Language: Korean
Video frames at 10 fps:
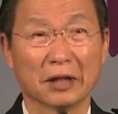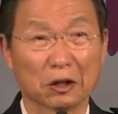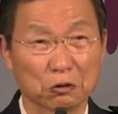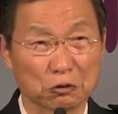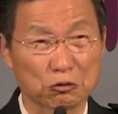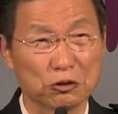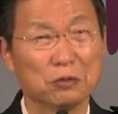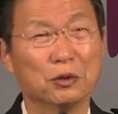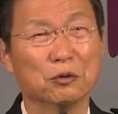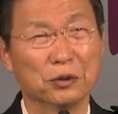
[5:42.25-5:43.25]
나도
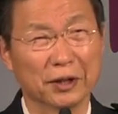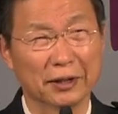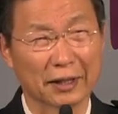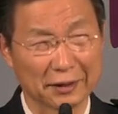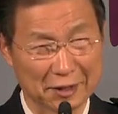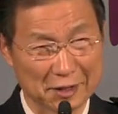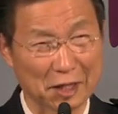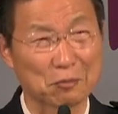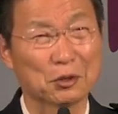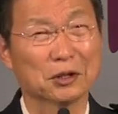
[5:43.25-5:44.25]
주님을 위해 나의
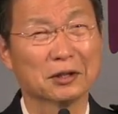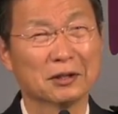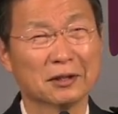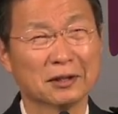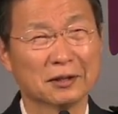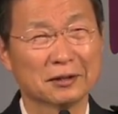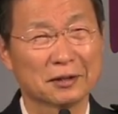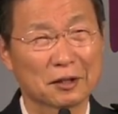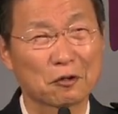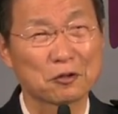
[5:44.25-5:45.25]
생명
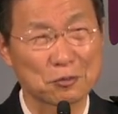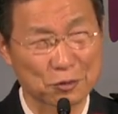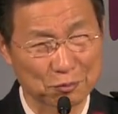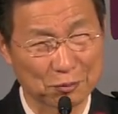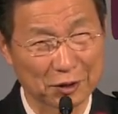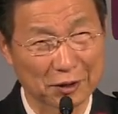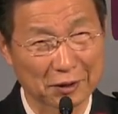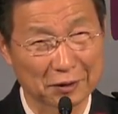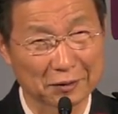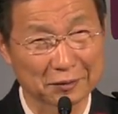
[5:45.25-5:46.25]
드리고 싶습니다.